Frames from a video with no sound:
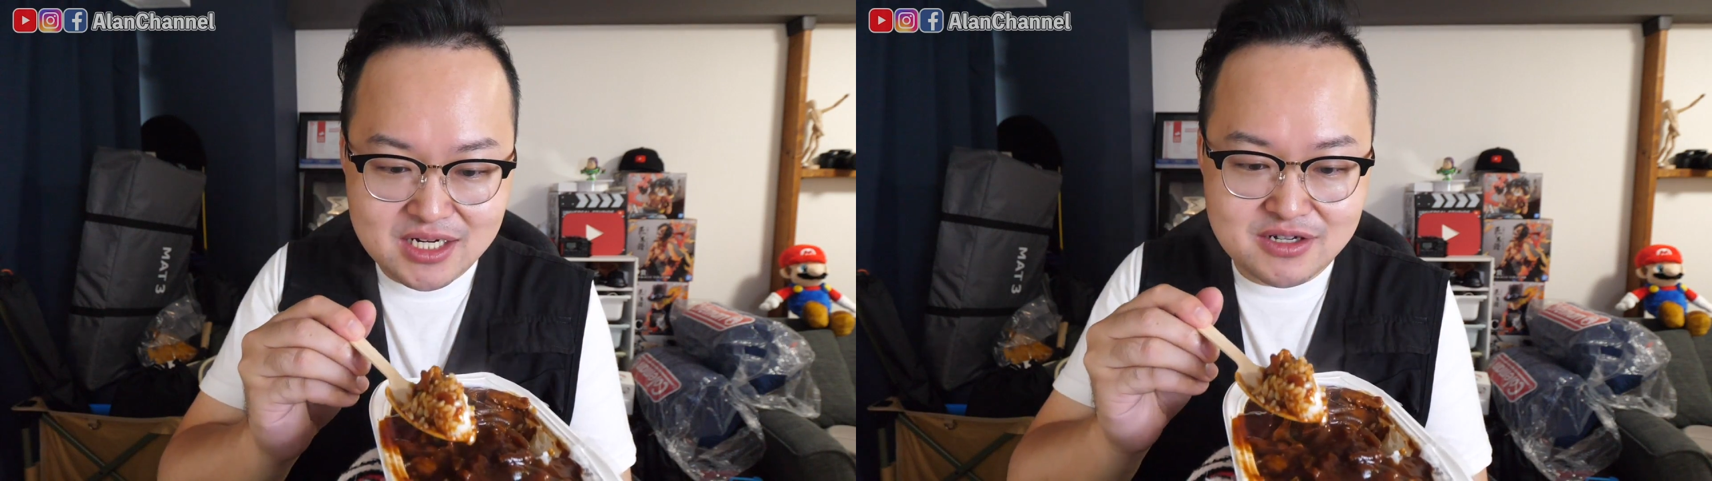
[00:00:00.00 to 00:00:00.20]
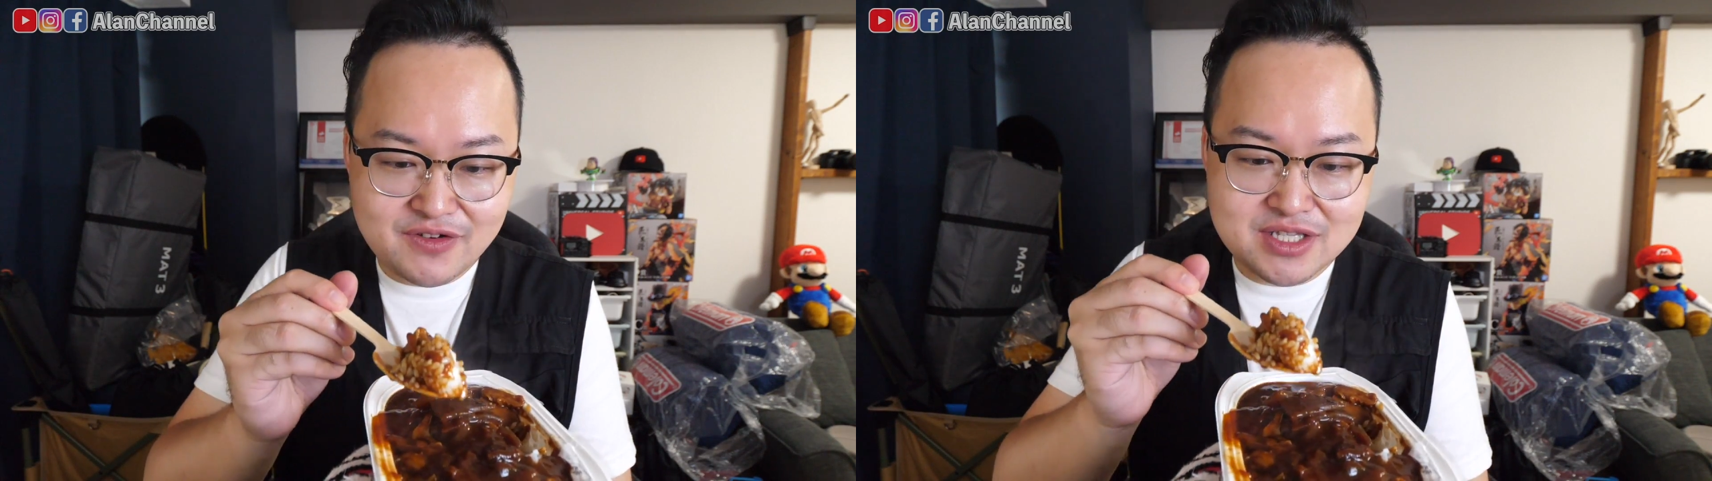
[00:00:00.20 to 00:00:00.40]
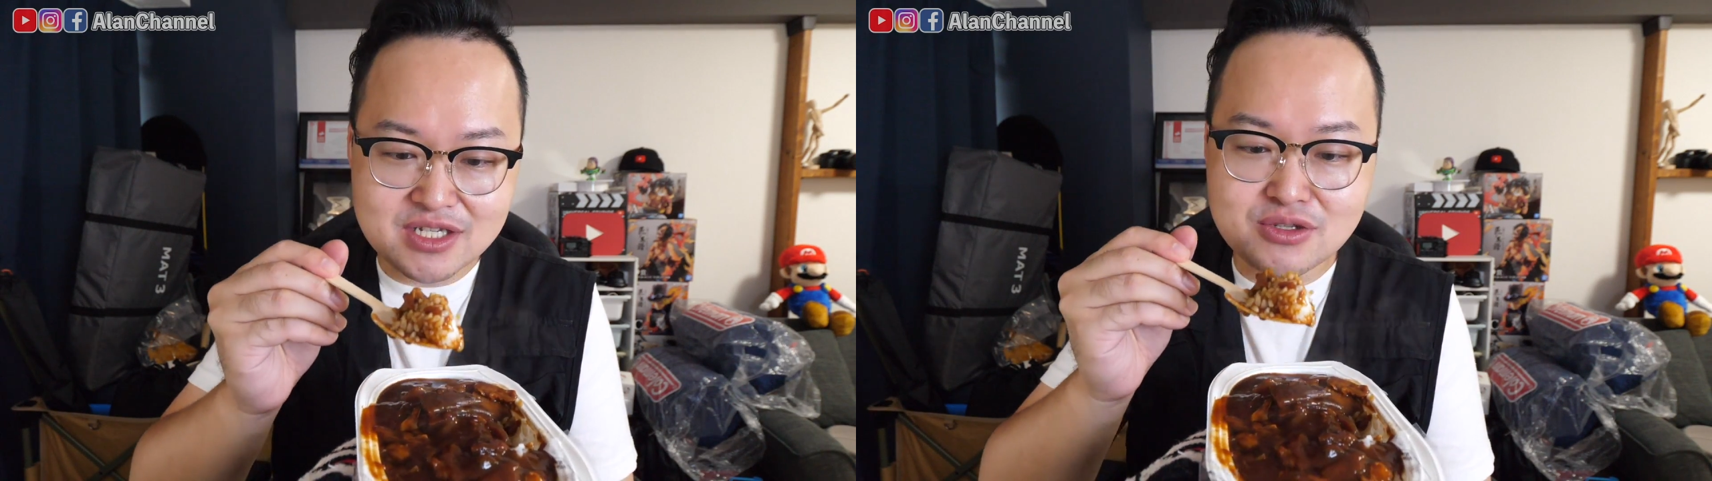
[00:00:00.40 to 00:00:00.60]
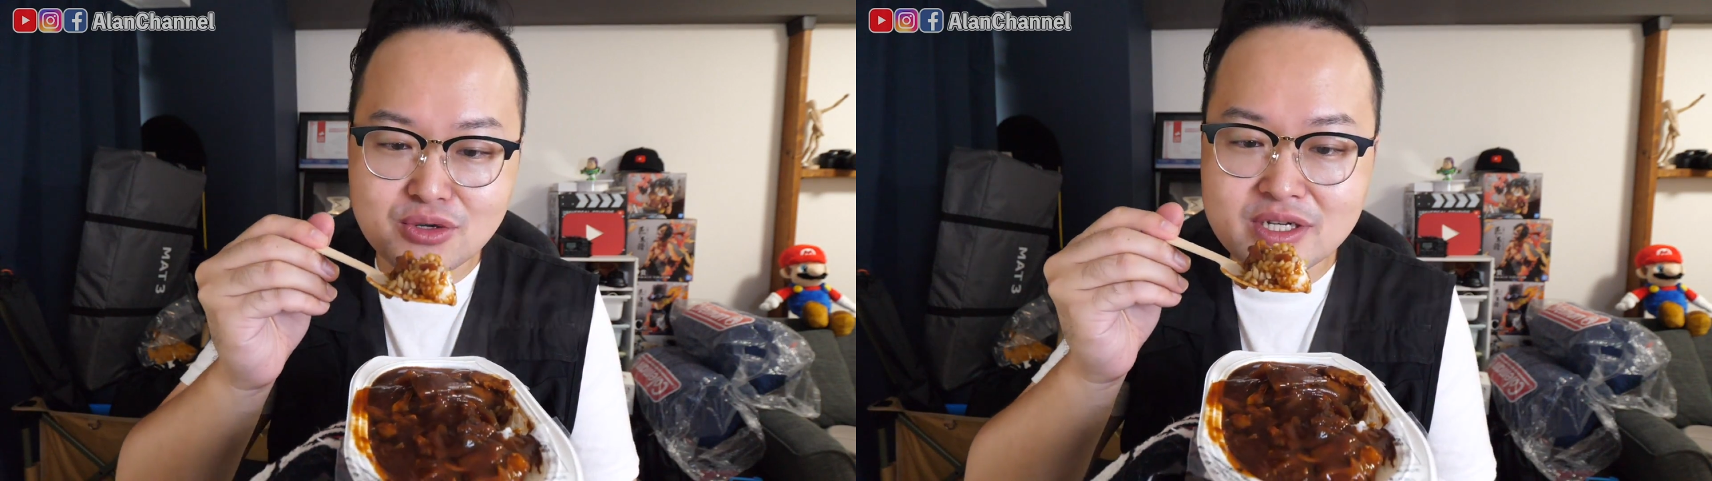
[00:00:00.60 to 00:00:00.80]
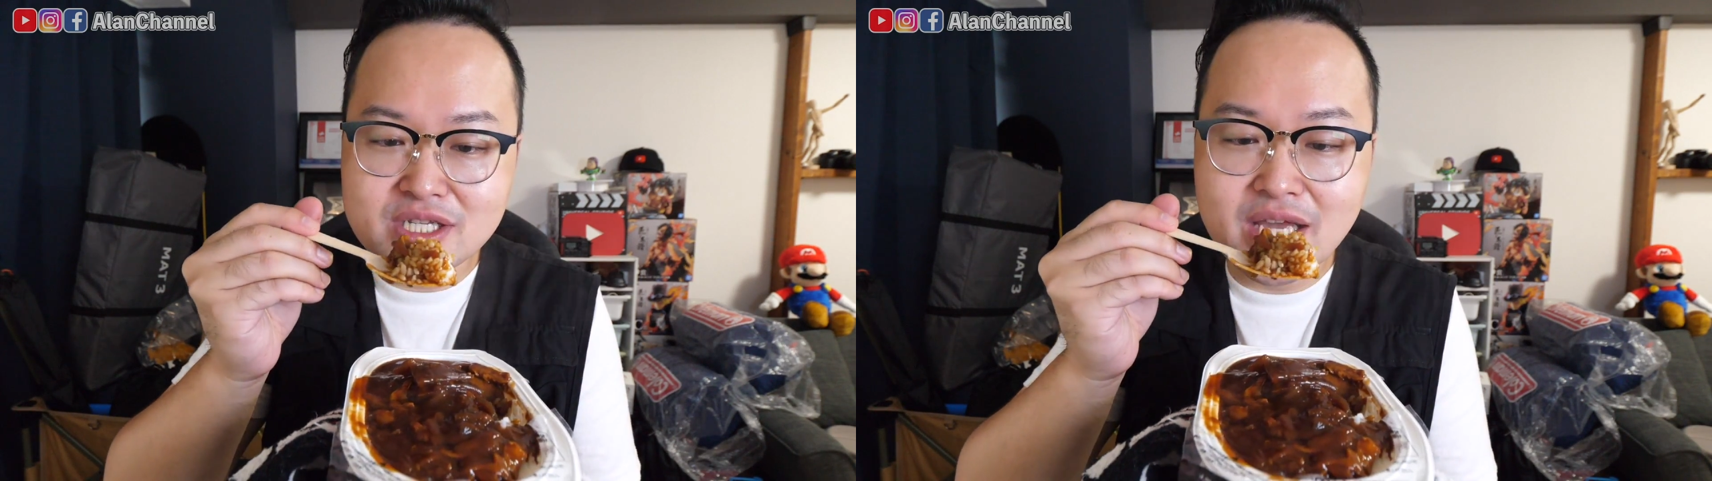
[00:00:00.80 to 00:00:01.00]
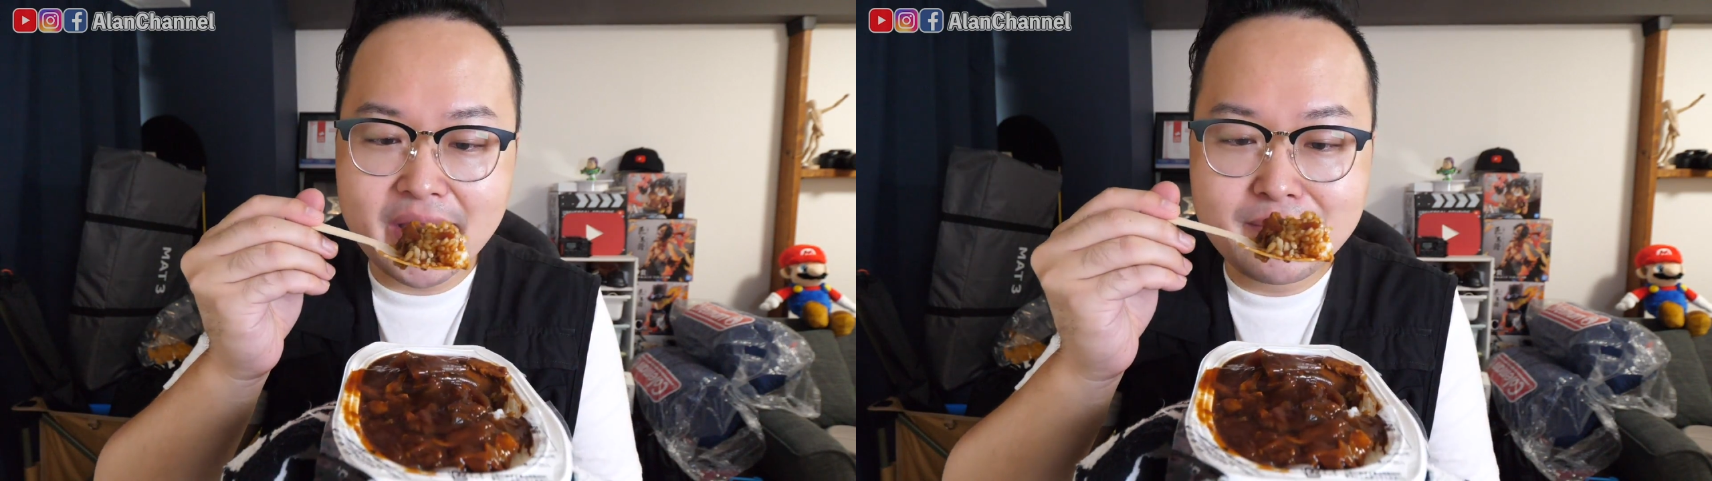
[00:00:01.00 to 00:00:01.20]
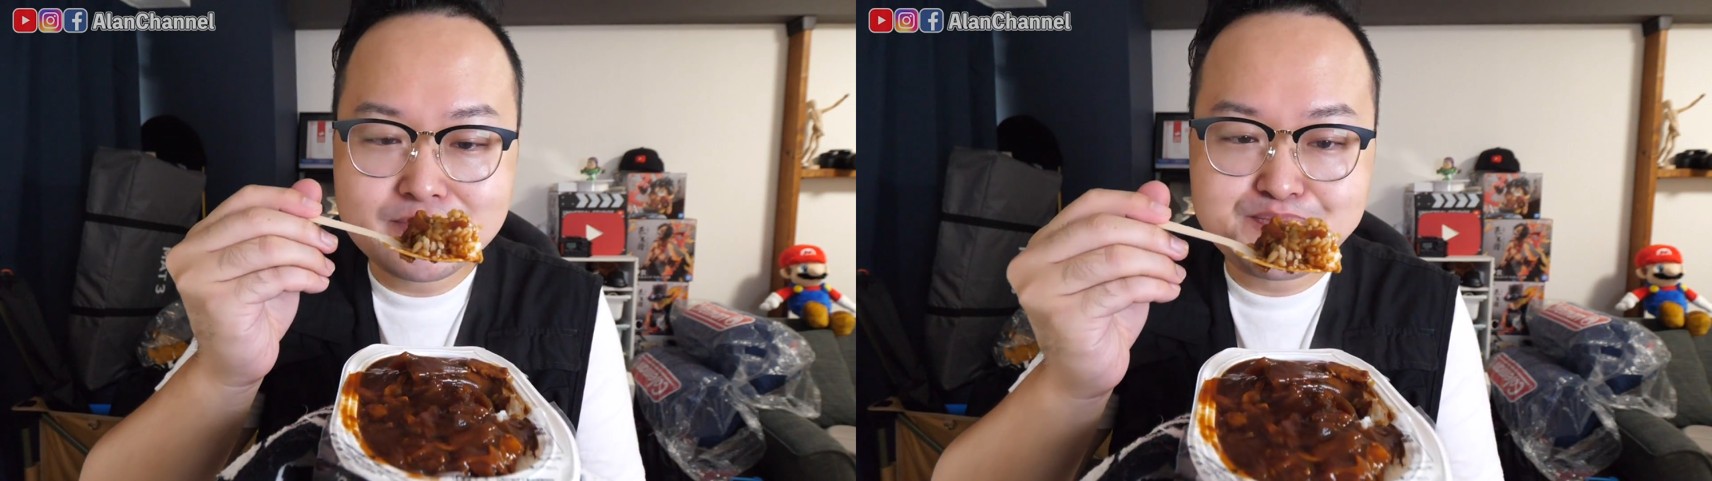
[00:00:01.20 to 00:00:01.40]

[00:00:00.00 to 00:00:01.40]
热饭真的都很厉害。